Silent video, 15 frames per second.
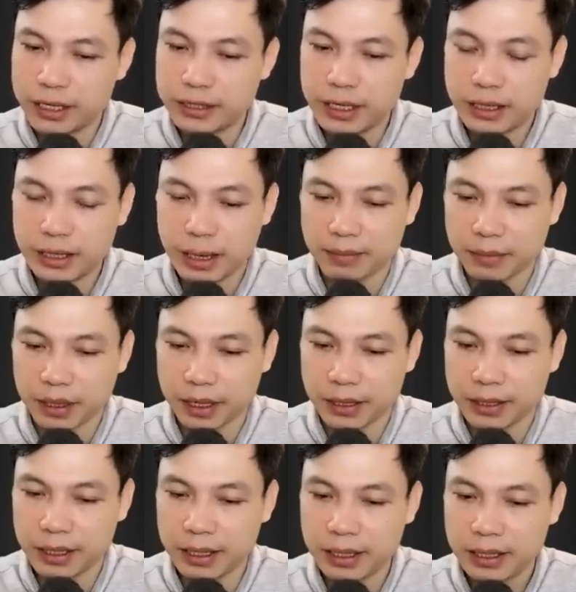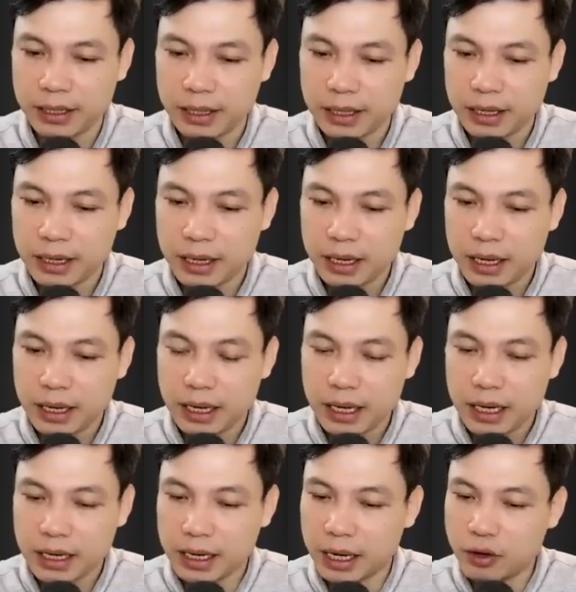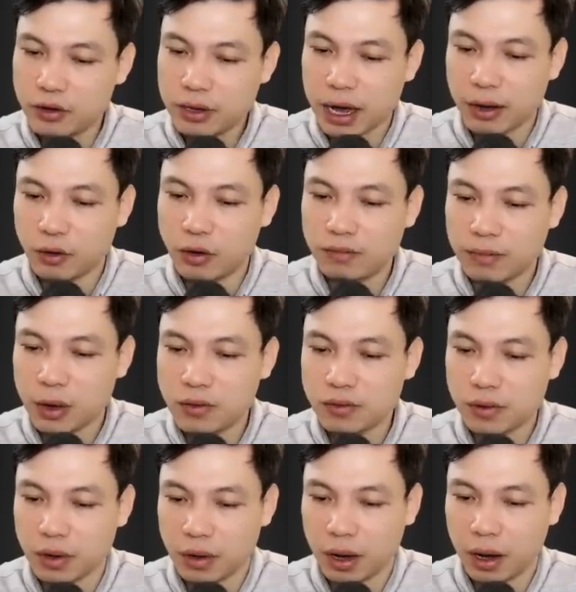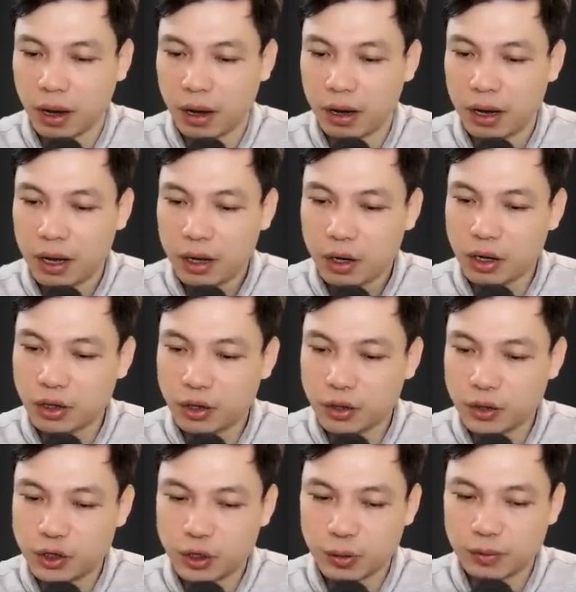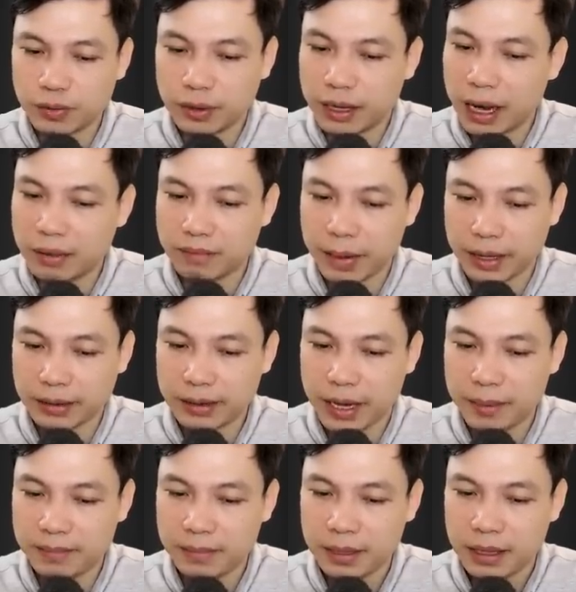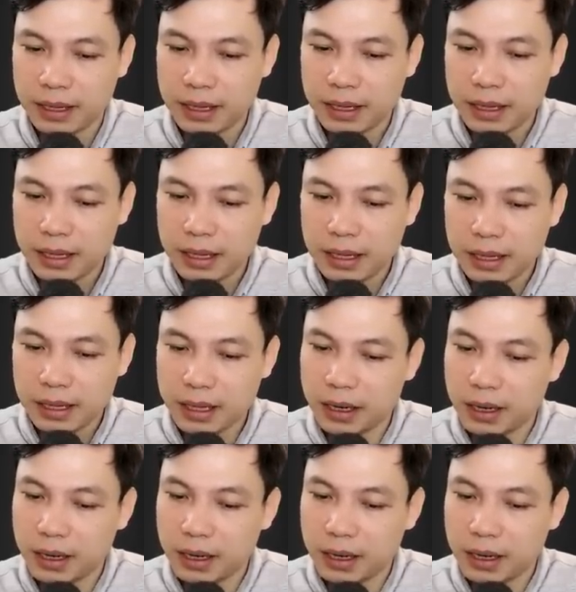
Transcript: Đặc biệt tài vận của những người sinh sống trên mảnh đất nặng âm đó cũng sa sút, không thể phất lên được.